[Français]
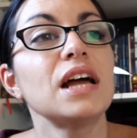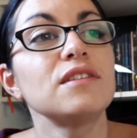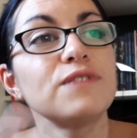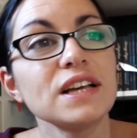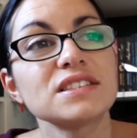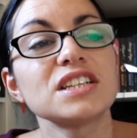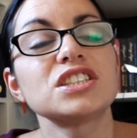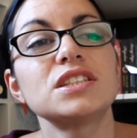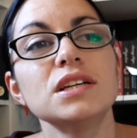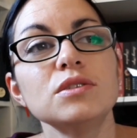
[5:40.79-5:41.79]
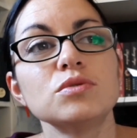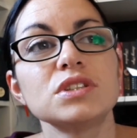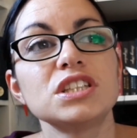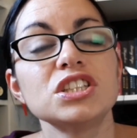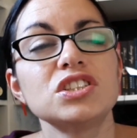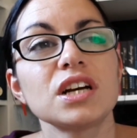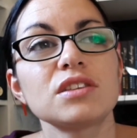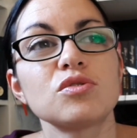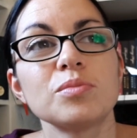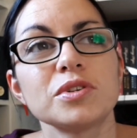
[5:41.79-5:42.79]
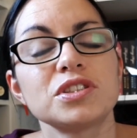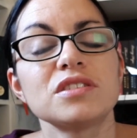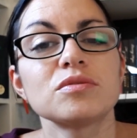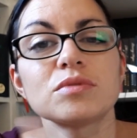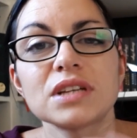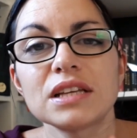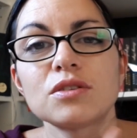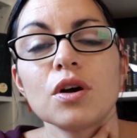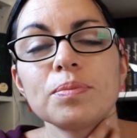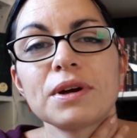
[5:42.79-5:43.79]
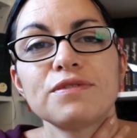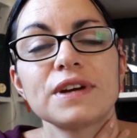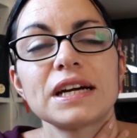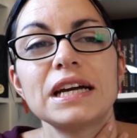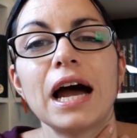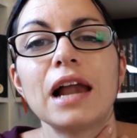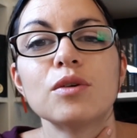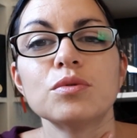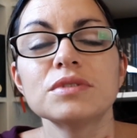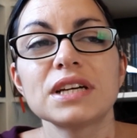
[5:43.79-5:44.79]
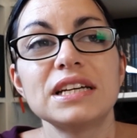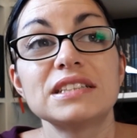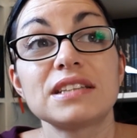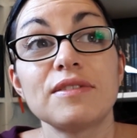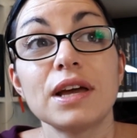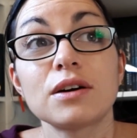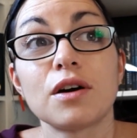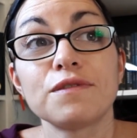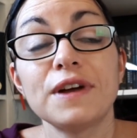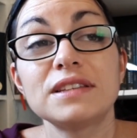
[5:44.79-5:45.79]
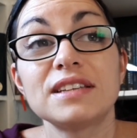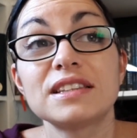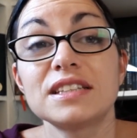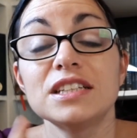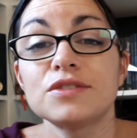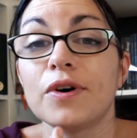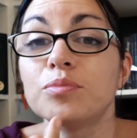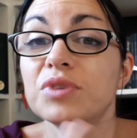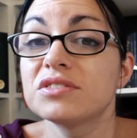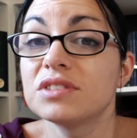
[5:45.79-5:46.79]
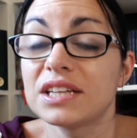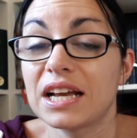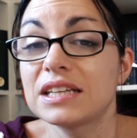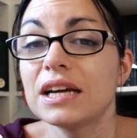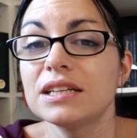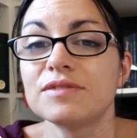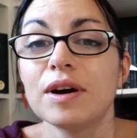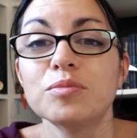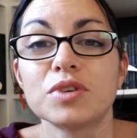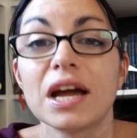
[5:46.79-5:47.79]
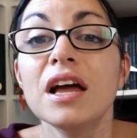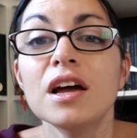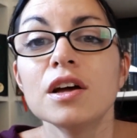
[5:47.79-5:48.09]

elle va s'acheter une quiche directement chez son traiteur préféré à Londres et il s'avère qu'en fait cette quiche va empoisonner quelqu'un qui va mourir.